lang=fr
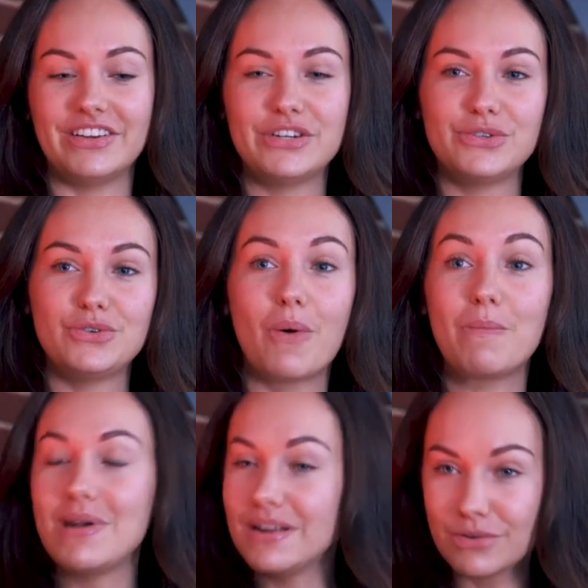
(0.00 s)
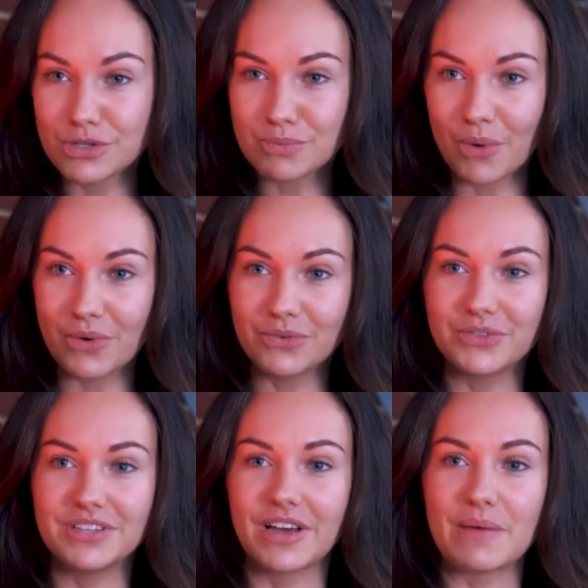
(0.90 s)
et je suis en plein lancement,
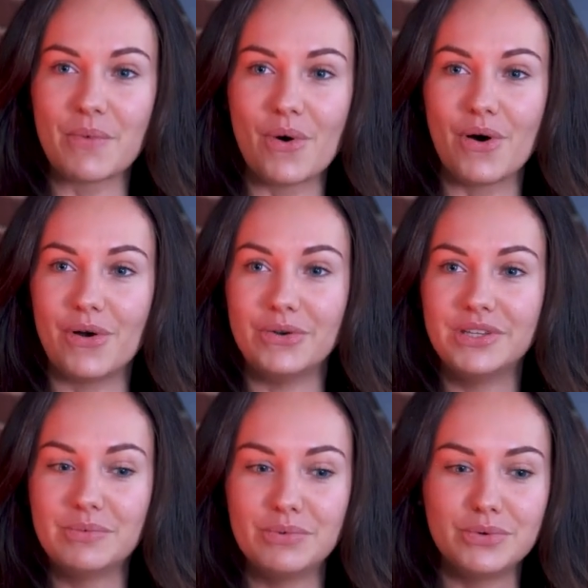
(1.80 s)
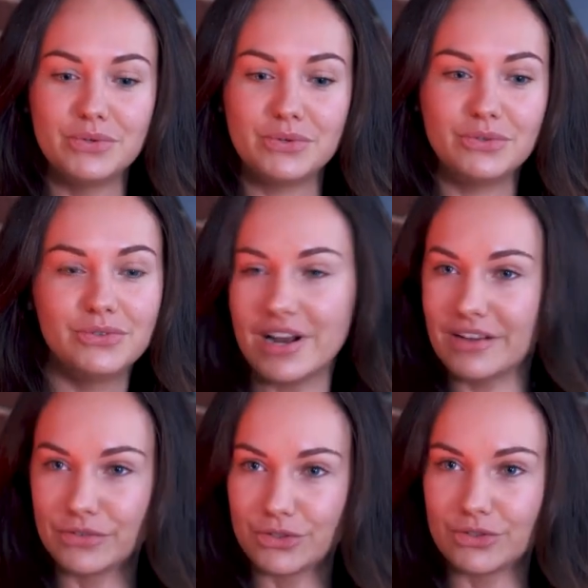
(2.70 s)
donc c'est vraiment le début d'une nouvelle
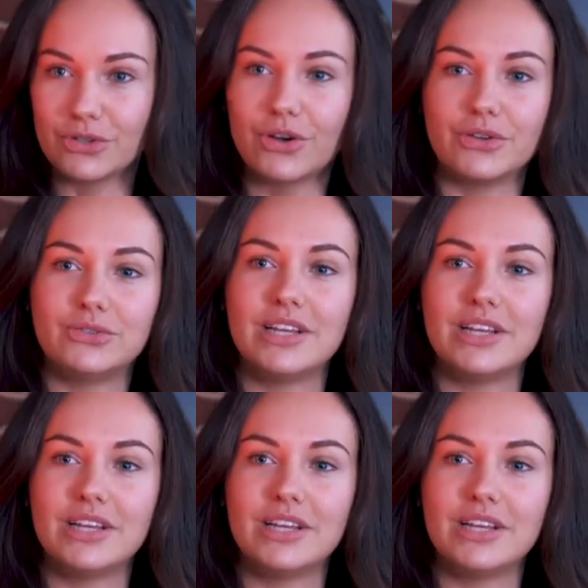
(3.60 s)
aventure,